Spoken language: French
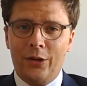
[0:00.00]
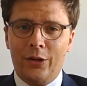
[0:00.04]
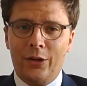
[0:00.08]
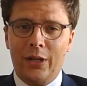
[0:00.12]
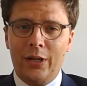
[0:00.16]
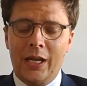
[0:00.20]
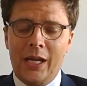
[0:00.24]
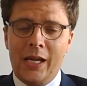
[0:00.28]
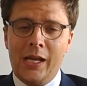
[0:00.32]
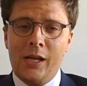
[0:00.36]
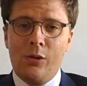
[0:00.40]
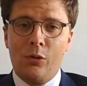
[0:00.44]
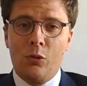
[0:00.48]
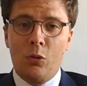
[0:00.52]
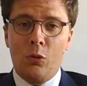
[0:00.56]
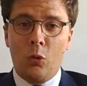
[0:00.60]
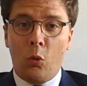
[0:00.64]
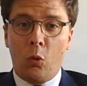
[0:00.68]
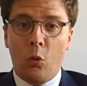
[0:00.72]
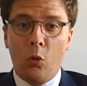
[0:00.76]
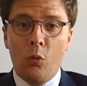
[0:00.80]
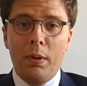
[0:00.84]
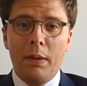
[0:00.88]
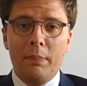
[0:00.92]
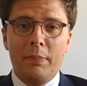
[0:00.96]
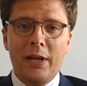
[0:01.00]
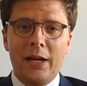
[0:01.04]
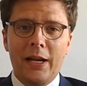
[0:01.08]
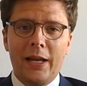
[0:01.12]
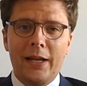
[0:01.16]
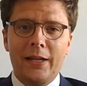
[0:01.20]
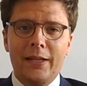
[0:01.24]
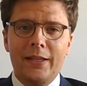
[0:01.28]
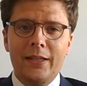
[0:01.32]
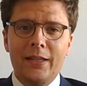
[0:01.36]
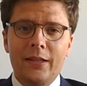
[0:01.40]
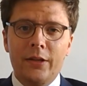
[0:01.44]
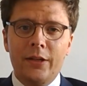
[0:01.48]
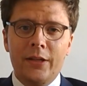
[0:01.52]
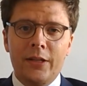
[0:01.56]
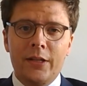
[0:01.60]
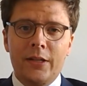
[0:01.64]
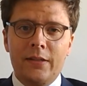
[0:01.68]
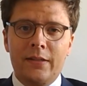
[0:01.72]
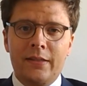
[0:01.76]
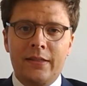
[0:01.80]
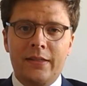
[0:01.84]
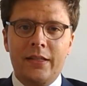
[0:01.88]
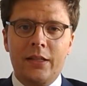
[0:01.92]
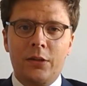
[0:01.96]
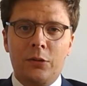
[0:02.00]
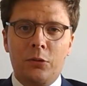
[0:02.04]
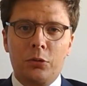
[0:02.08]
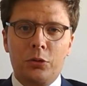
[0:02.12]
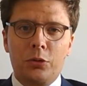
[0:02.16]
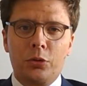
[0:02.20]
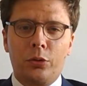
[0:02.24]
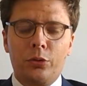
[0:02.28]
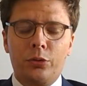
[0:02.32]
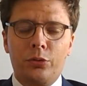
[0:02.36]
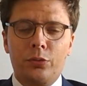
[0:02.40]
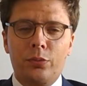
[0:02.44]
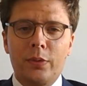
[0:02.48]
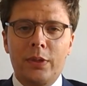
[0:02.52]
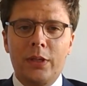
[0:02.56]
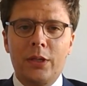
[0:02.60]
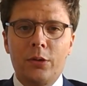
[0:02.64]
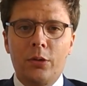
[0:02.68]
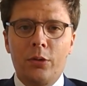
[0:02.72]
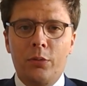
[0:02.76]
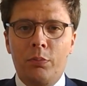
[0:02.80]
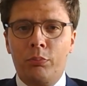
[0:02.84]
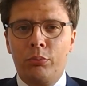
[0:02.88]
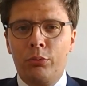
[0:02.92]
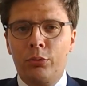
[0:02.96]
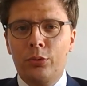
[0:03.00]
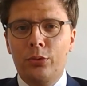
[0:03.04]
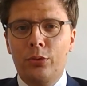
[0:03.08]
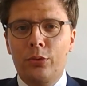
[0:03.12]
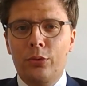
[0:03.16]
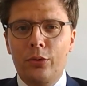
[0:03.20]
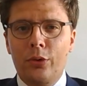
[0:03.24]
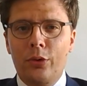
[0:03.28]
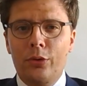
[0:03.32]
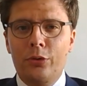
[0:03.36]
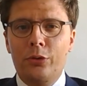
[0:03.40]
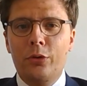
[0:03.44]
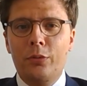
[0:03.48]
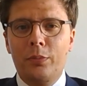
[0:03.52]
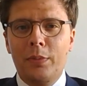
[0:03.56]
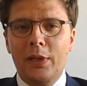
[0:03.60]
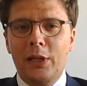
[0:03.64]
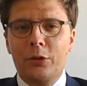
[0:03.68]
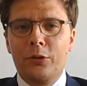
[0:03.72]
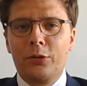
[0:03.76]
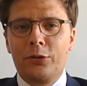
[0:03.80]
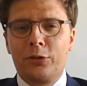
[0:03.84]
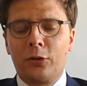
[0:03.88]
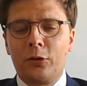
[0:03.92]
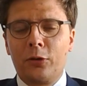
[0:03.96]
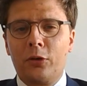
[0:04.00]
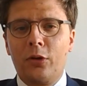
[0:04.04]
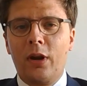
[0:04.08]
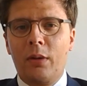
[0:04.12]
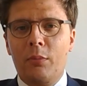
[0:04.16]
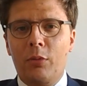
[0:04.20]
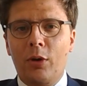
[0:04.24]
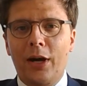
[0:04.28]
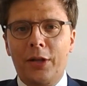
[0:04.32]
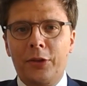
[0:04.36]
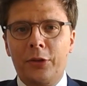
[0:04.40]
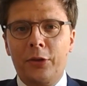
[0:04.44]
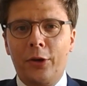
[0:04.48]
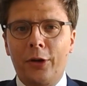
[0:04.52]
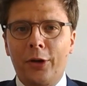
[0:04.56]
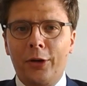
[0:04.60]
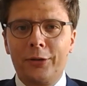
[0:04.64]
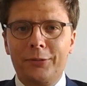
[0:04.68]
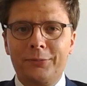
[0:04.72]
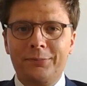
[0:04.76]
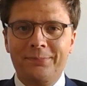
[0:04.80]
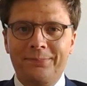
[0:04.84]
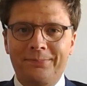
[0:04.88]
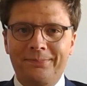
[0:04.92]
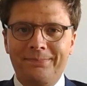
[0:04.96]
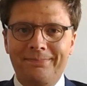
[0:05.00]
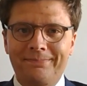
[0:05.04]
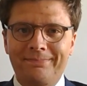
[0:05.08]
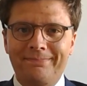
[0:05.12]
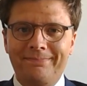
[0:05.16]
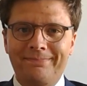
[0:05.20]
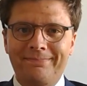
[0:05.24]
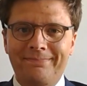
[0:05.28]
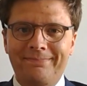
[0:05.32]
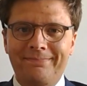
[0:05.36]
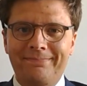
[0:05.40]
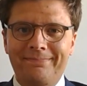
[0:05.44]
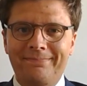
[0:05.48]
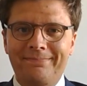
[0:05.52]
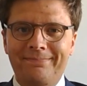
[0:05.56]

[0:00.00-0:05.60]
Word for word: euh, et le groupe Abélaïde, c'est aujourd'hui euh, plus de 2200 collaborateurs. Hum, alors